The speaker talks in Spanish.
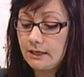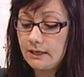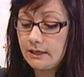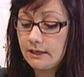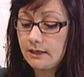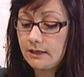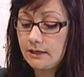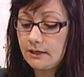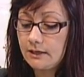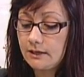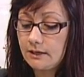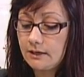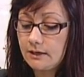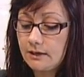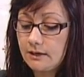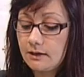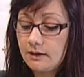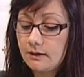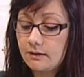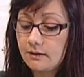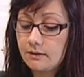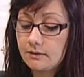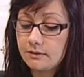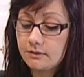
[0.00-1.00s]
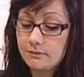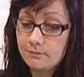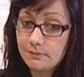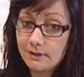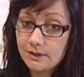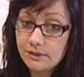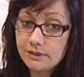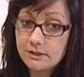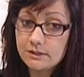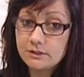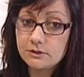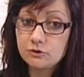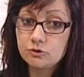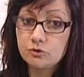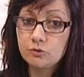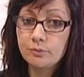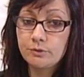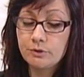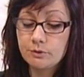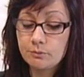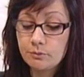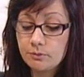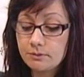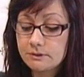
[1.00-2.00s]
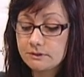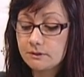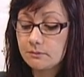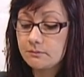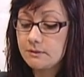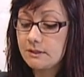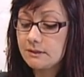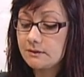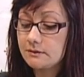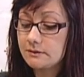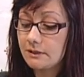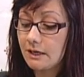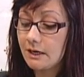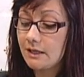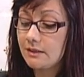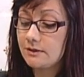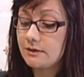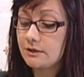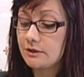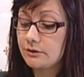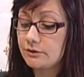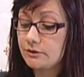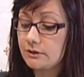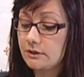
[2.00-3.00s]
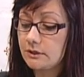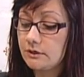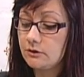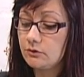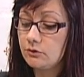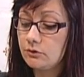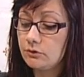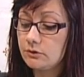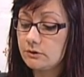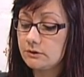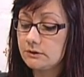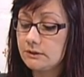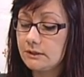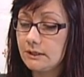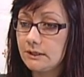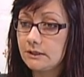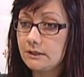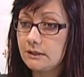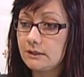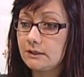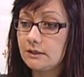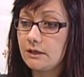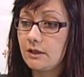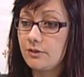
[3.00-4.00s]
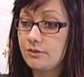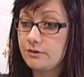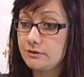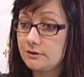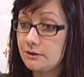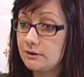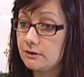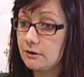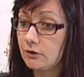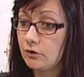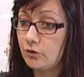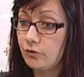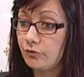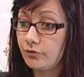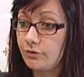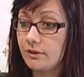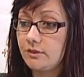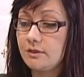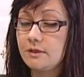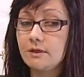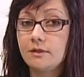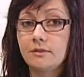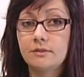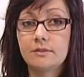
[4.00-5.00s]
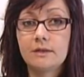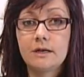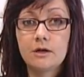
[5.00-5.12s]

Eh, además de esto, podremos ver también trajes de nazareno de las distintas cofradías,